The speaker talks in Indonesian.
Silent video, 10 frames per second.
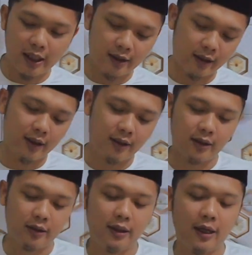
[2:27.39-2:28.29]

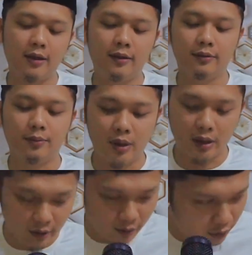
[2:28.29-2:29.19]
adat-adat yang
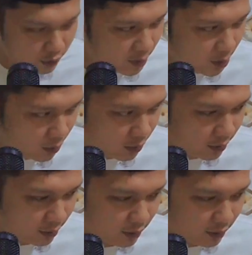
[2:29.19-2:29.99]
bagus menurut